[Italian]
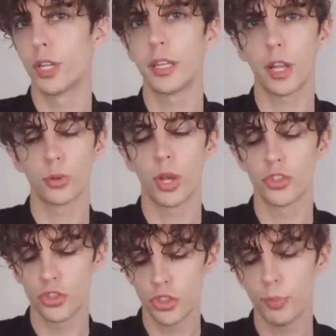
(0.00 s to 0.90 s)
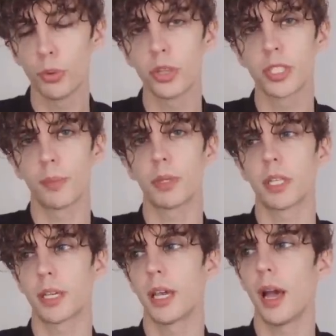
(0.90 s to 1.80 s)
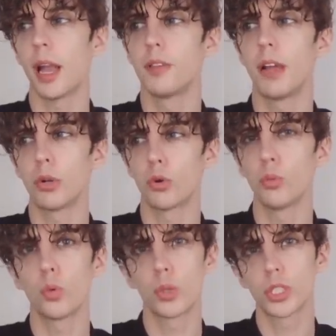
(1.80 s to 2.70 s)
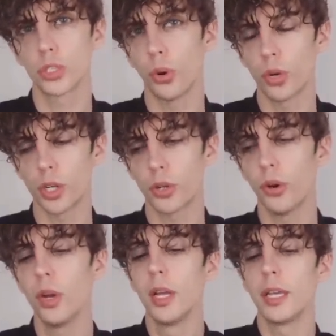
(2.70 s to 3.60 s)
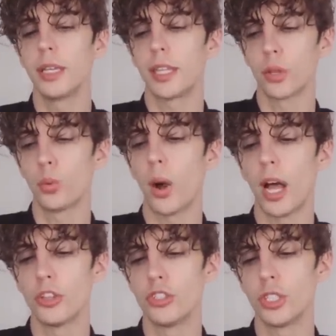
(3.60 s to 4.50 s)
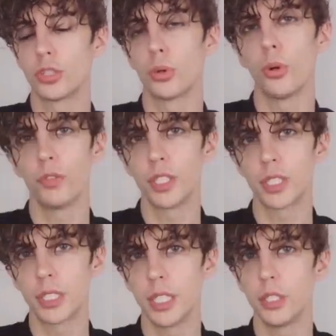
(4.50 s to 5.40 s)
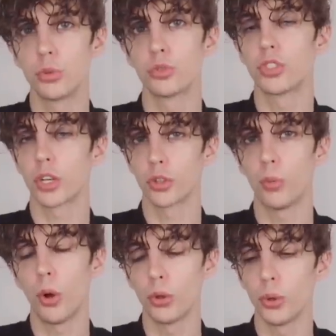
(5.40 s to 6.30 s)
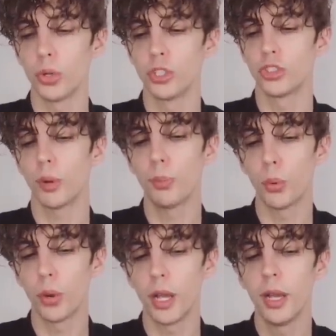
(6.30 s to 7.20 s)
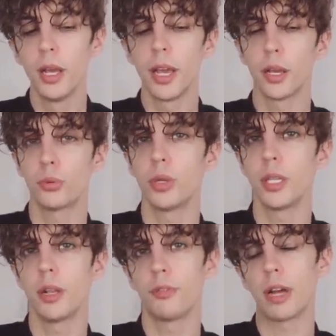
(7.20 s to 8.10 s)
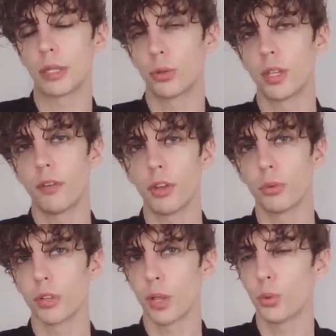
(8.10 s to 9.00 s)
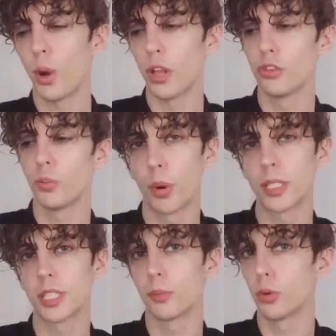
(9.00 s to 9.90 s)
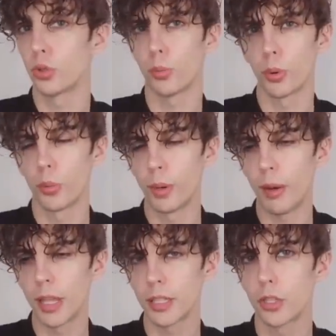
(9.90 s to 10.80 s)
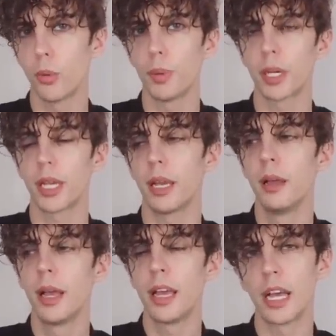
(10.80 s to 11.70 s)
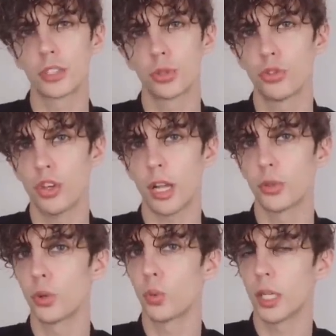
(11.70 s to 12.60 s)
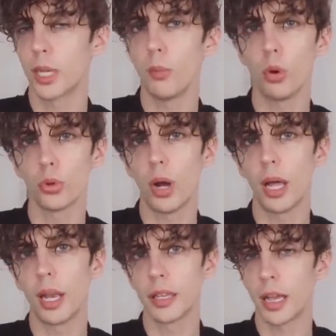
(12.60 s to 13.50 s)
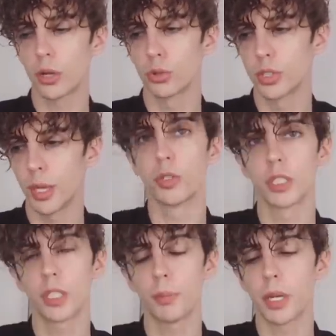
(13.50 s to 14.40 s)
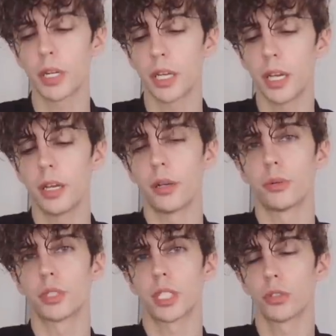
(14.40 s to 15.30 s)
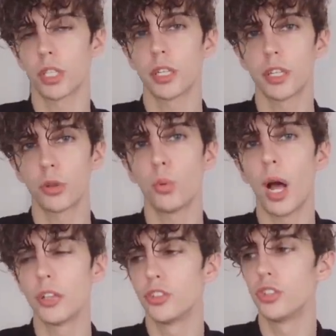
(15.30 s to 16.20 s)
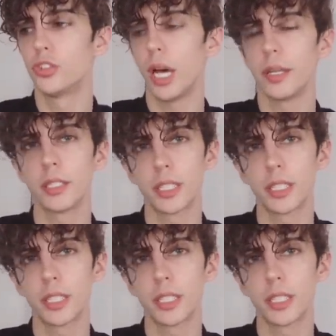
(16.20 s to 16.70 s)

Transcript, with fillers: dei tatuaggi in Giappone sapete che a livello comunque storico i tatuaggi sono visti in un certo modo in Giappone e quindi il fatto di avere un tatuaggio può essere molto problematico perché è associato in qualche modo alla Yakuza dovete sapere che eh, questa cosa dei tatuaggi già nel